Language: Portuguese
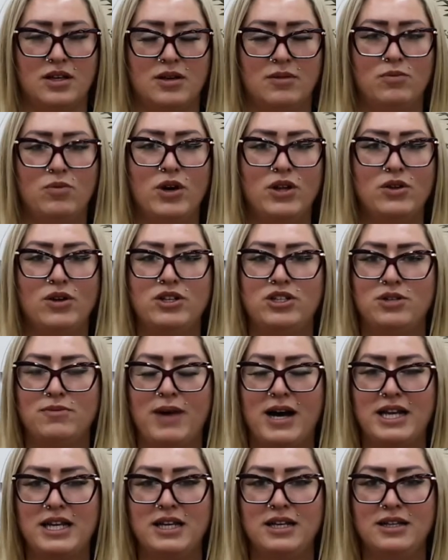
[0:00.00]
Boa noite,
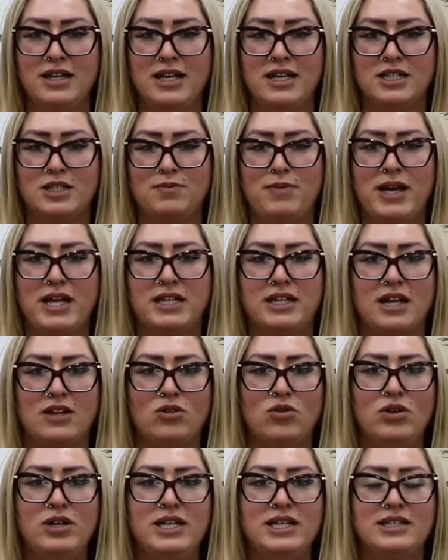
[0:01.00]
Marina e
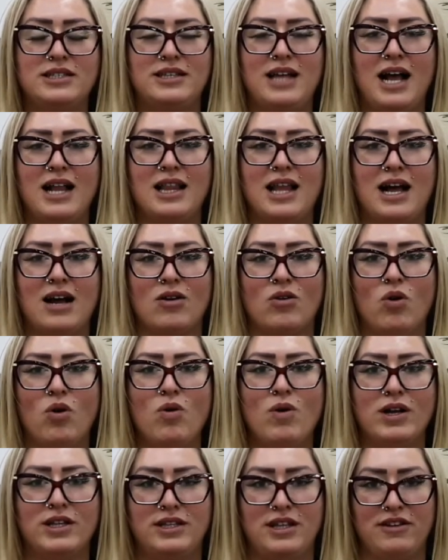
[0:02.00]
espectadores da
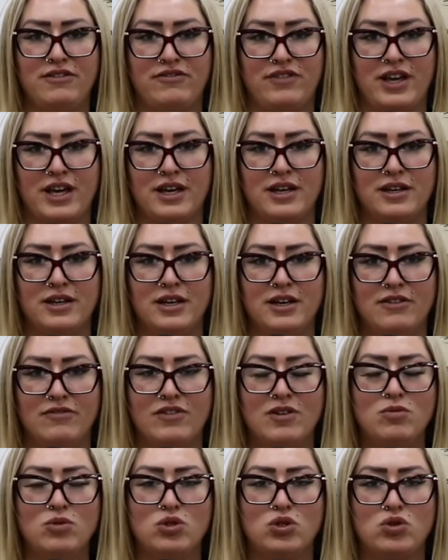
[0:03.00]
Lagoa TV.
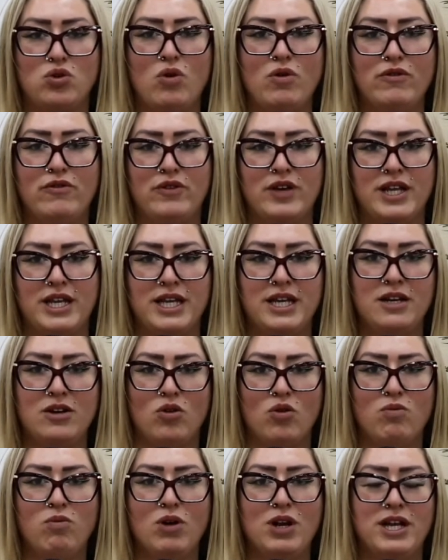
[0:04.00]
Vamos conferir
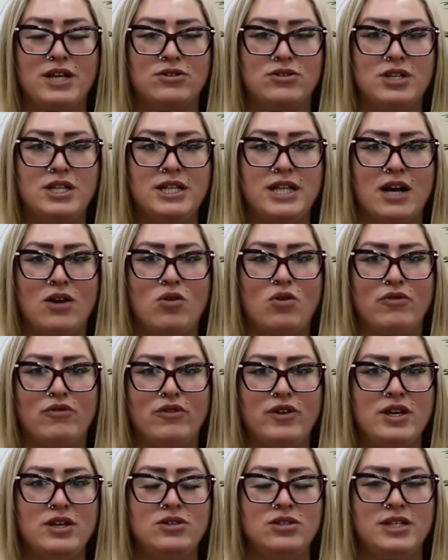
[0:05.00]
o boletim da
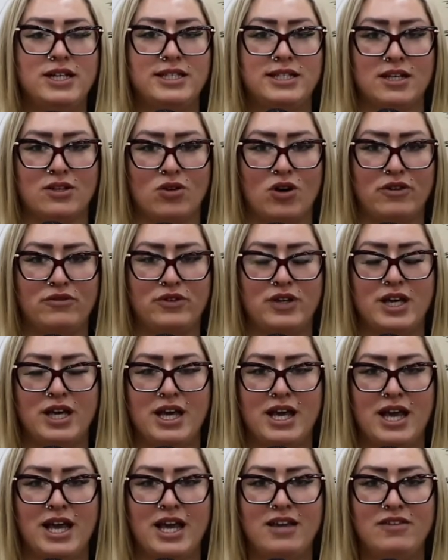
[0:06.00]
Covid-19
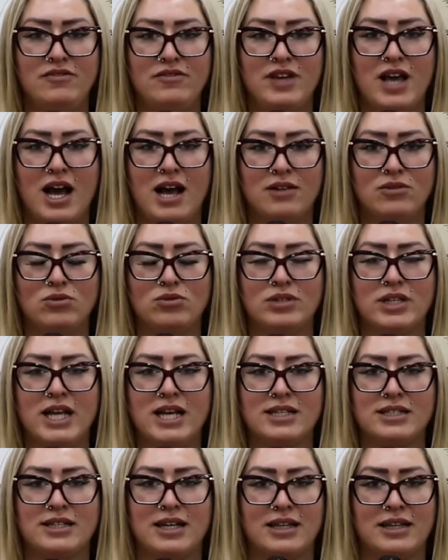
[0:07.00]
enviado
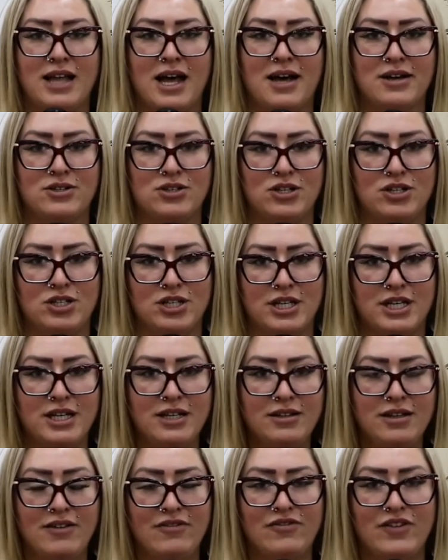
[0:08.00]
nesta tarde de
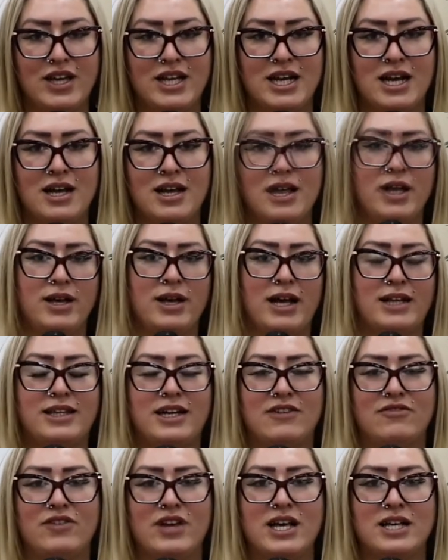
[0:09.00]
quinta-feira
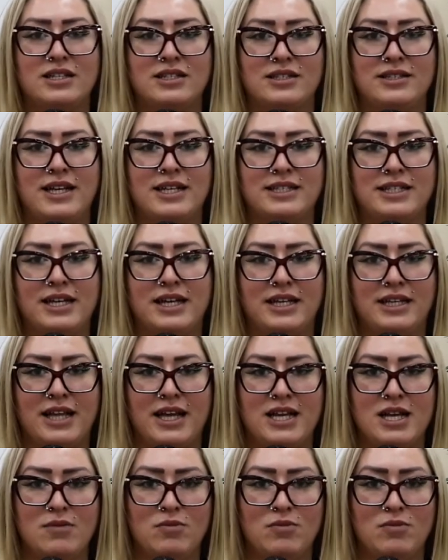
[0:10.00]
através da Secretaria